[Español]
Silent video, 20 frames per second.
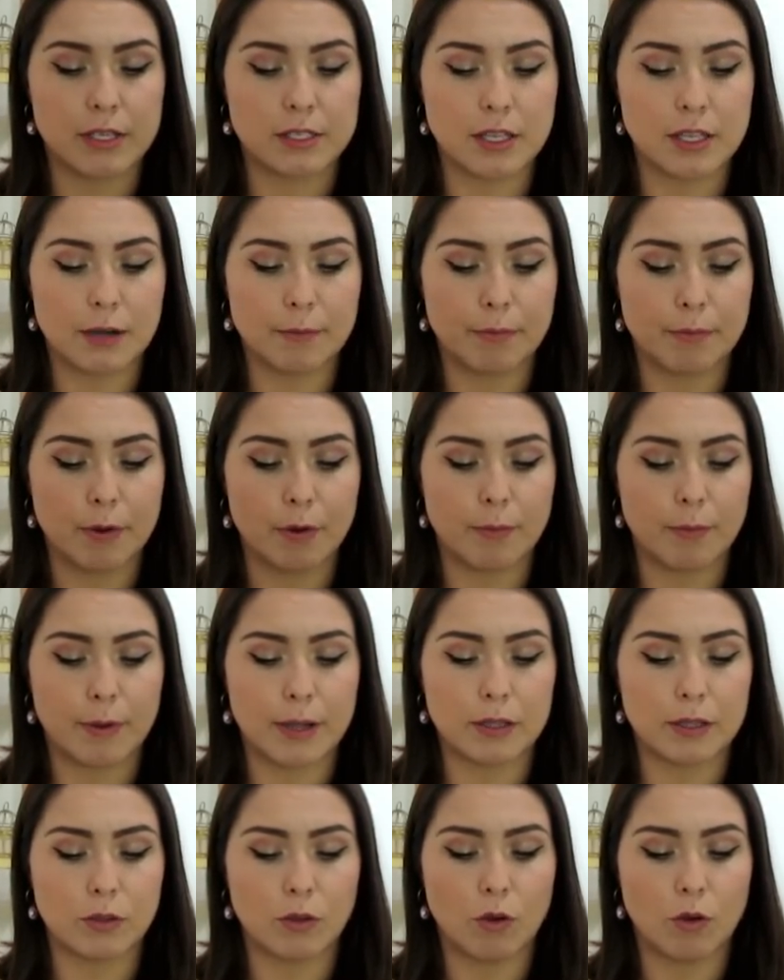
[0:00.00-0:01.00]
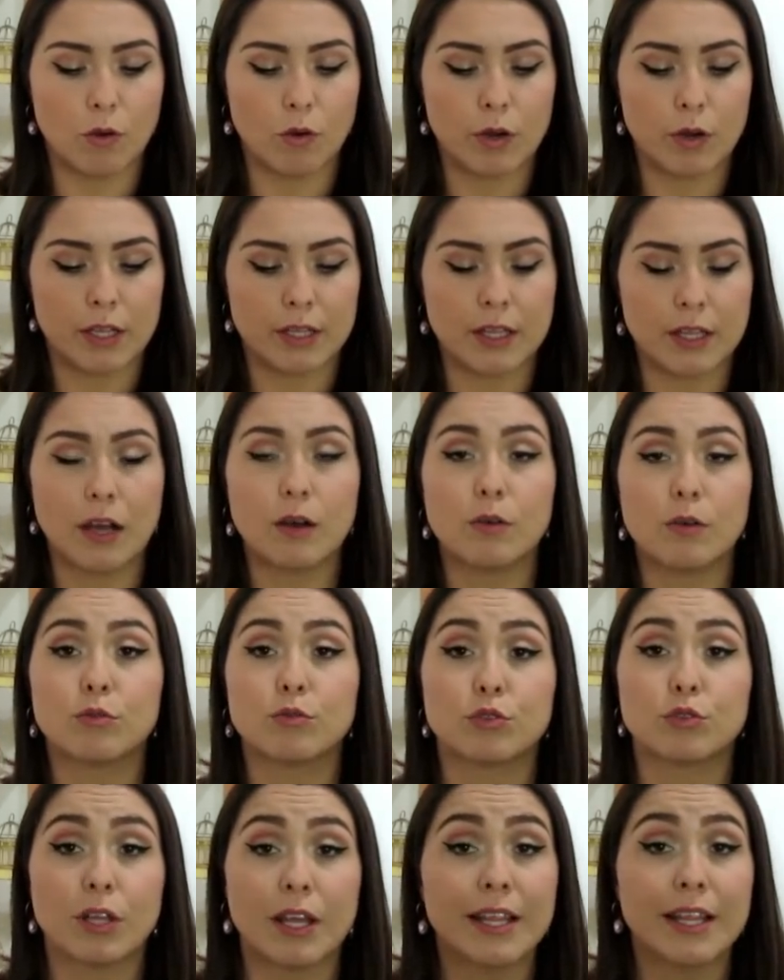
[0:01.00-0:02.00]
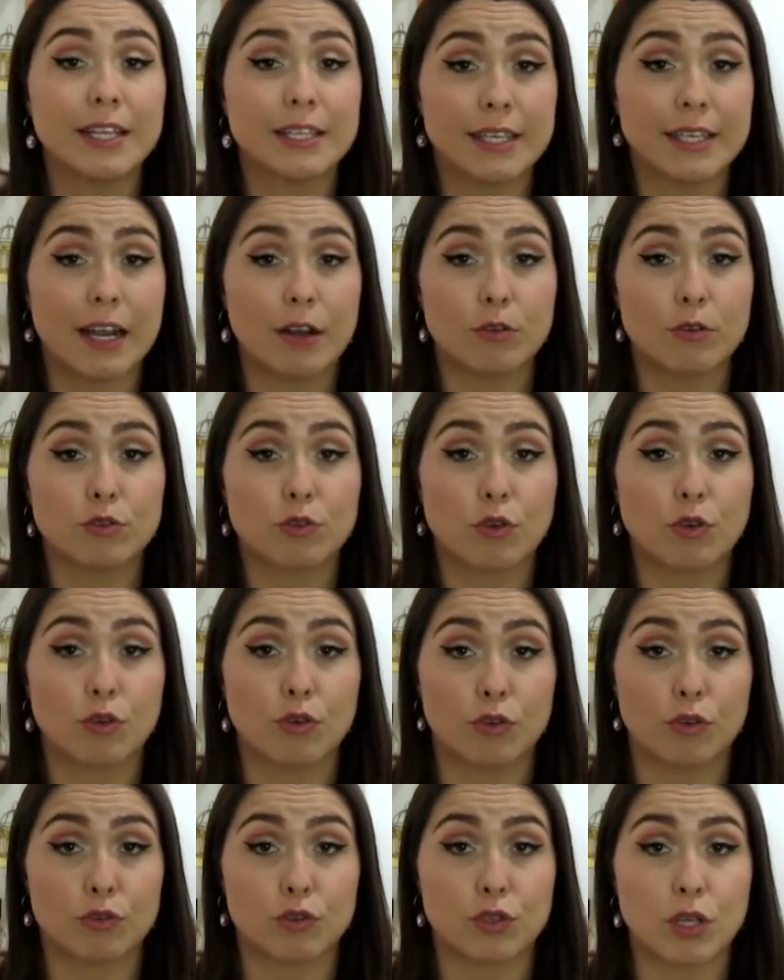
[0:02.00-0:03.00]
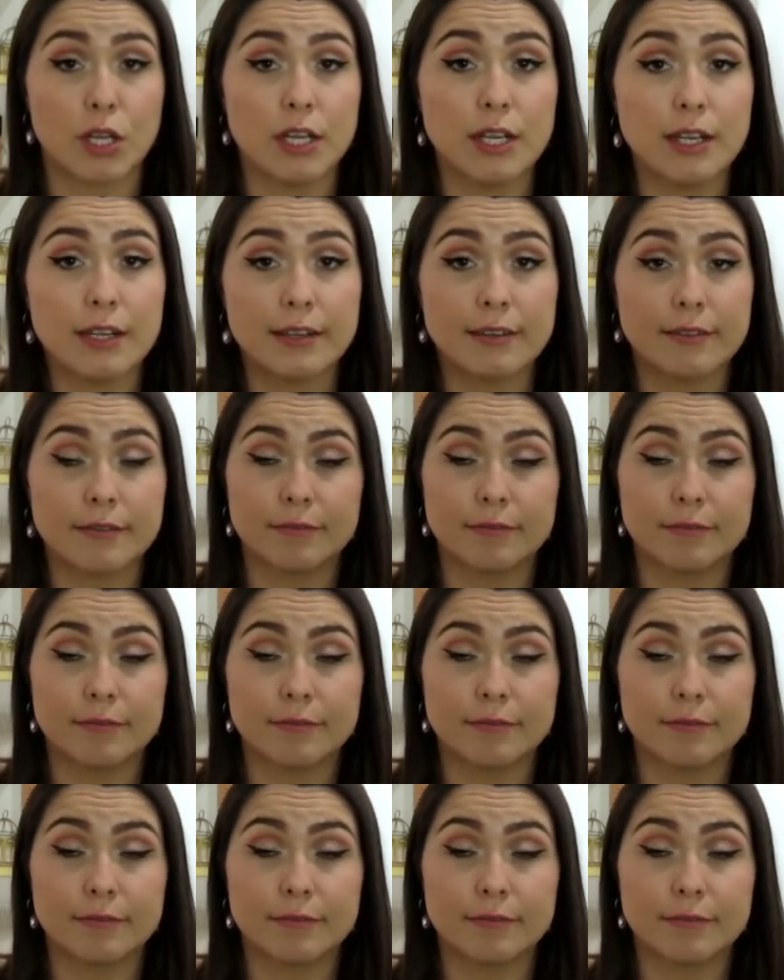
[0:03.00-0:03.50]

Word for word: a estar probando ahorita, ustedes ya los conocen.